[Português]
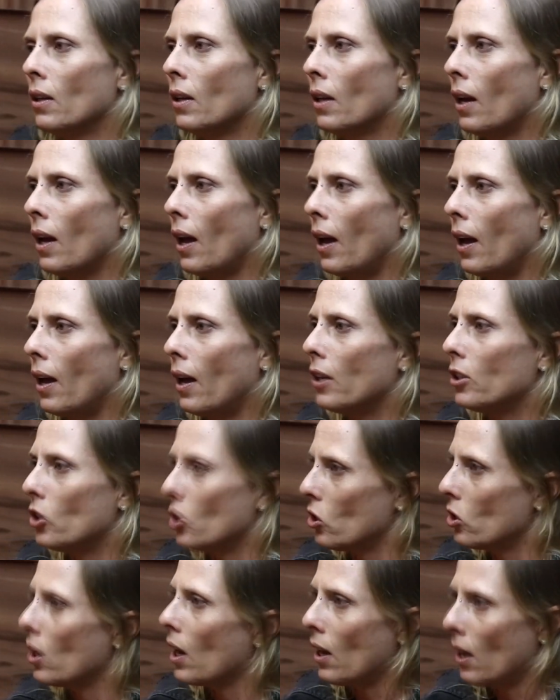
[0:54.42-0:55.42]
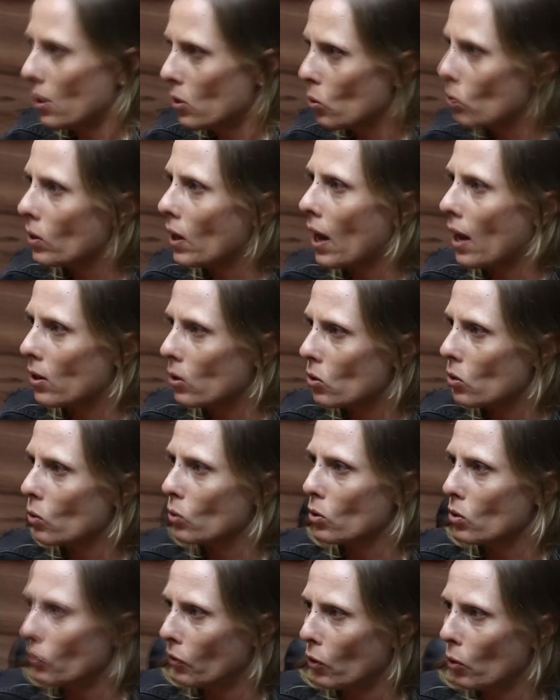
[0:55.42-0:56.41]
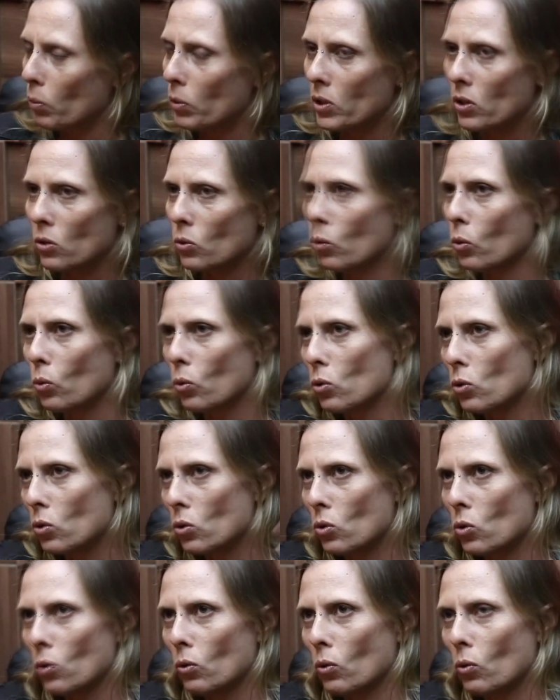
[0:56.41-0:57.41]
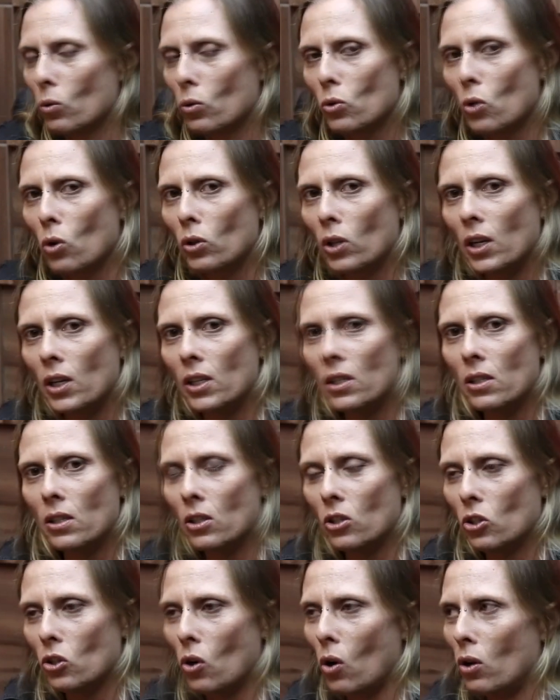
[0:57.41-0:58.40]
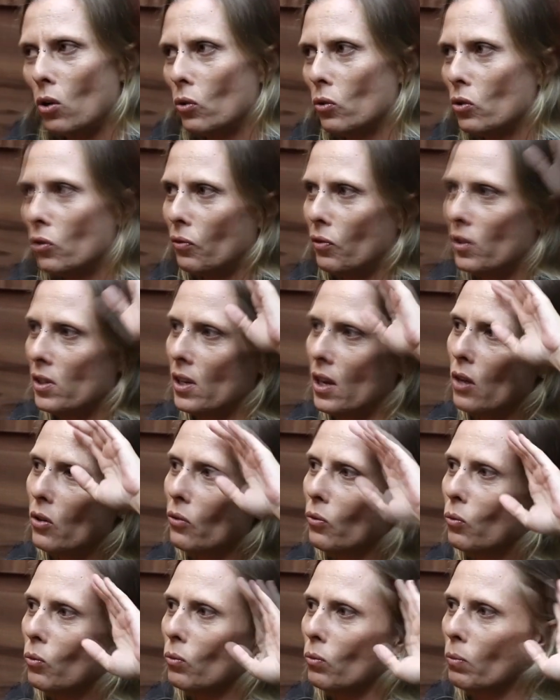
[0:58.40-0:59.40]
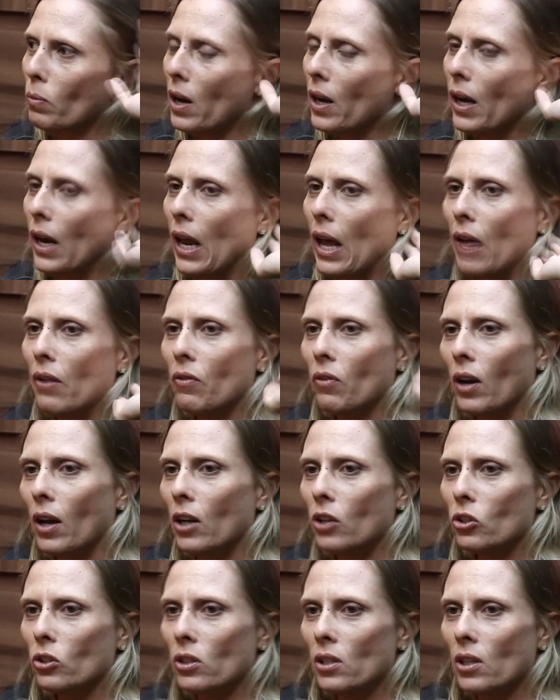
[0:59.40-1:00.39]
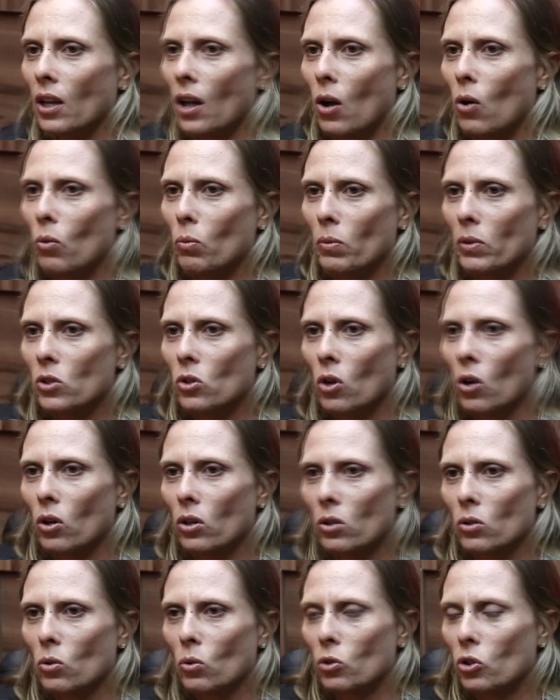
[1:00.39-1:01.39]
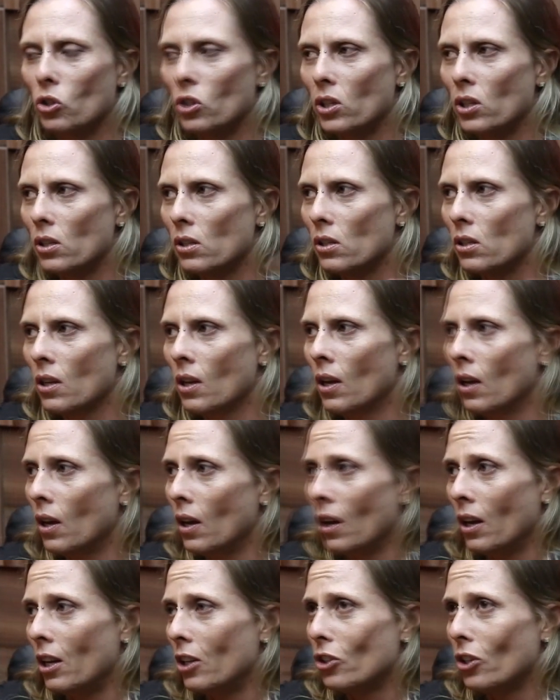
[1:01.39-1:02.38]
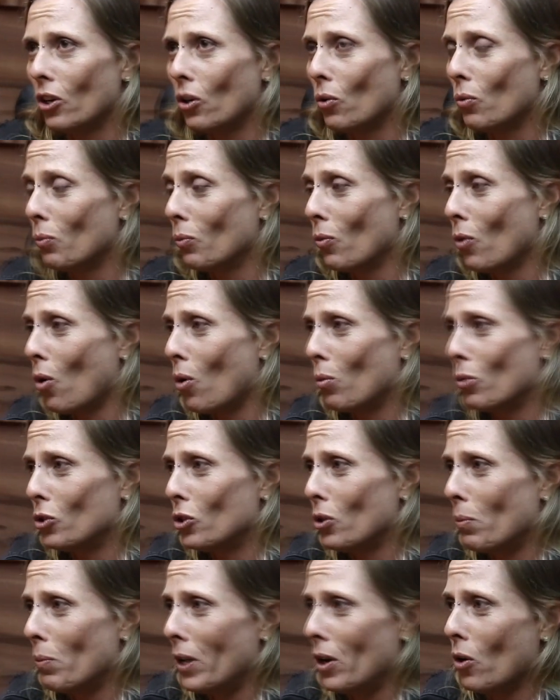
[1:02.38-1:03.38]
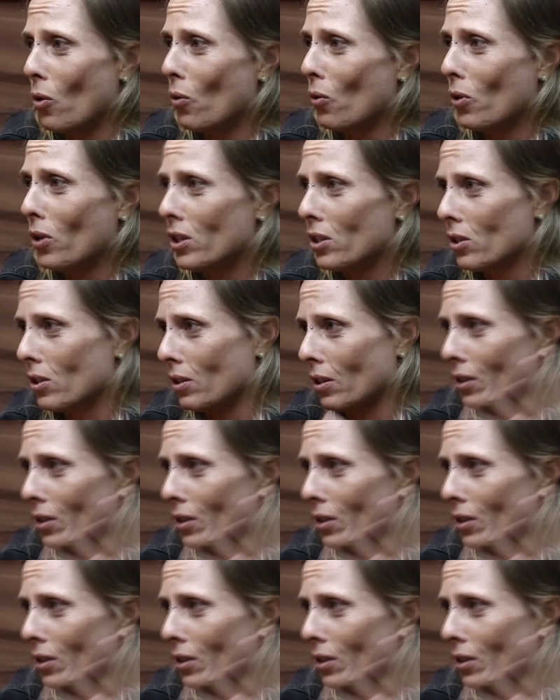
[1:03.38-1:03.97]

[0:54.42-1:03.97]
É, a gente tem resultados, os filmes, os, os roteiristas de Hollywood fizeram uma greve lá de, sei lá, algumas horas ou dias e gerou um rombo de milhões na,